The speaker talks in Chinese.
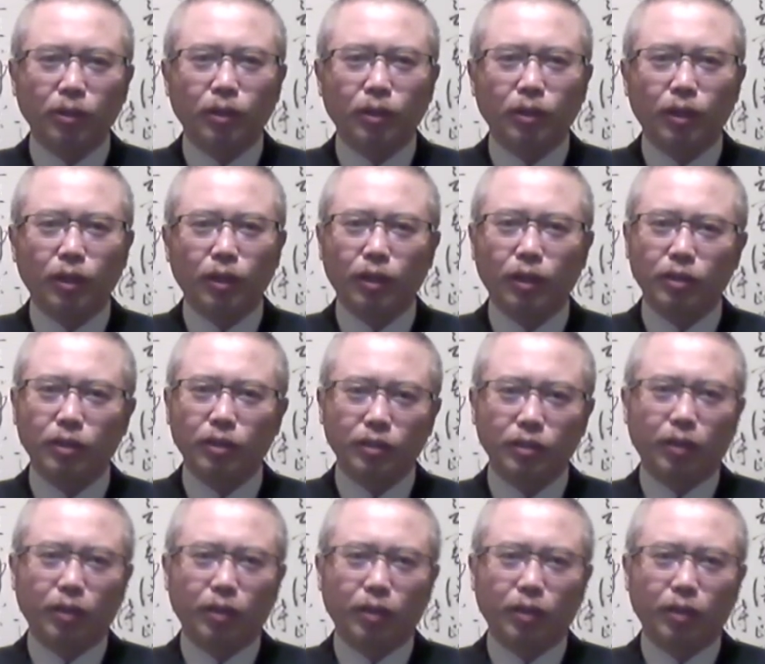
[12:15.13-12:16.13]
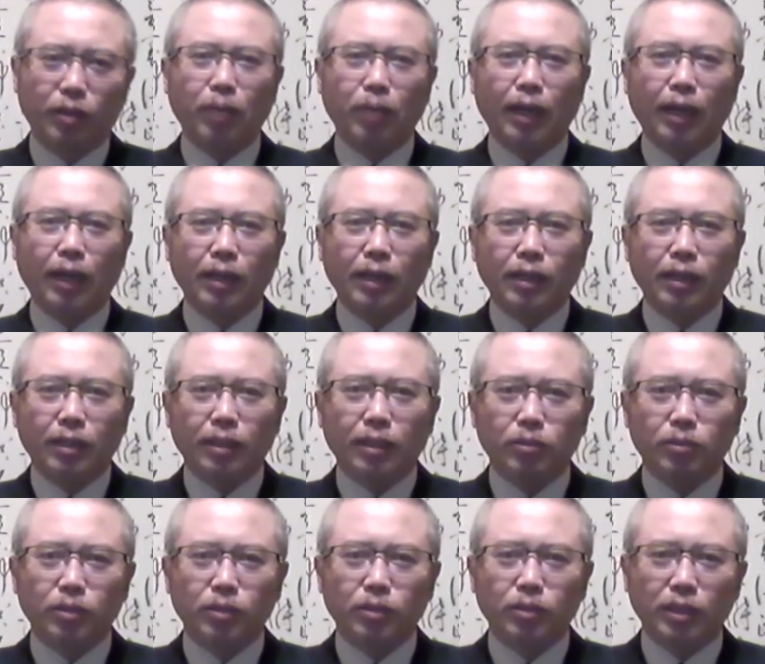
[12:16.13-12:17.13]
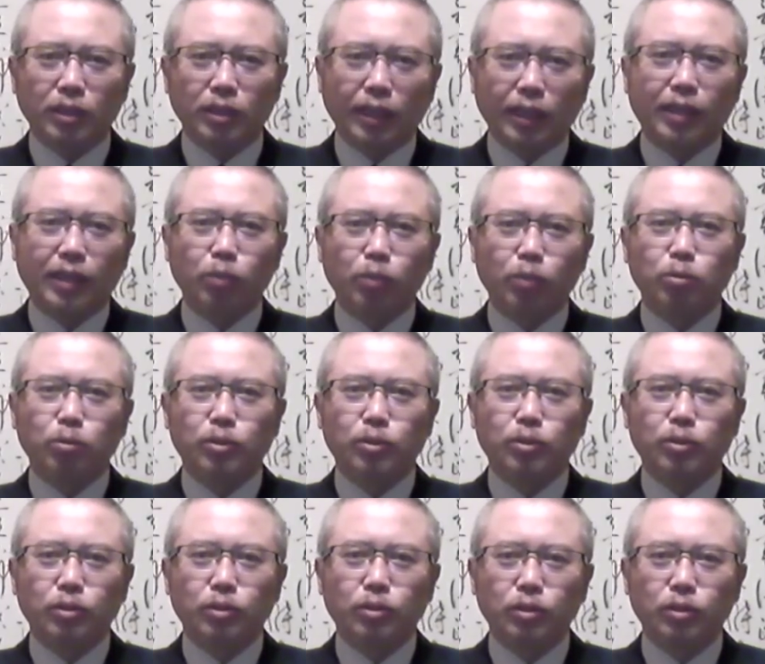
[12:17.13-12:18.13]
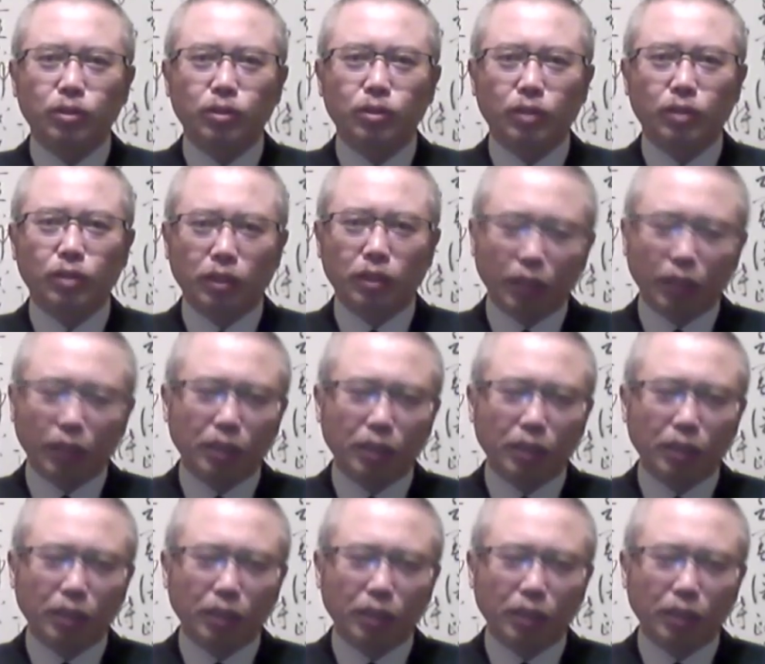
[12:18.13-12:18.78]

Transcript: 呃资料里面呢，他说“一带一路”这个向“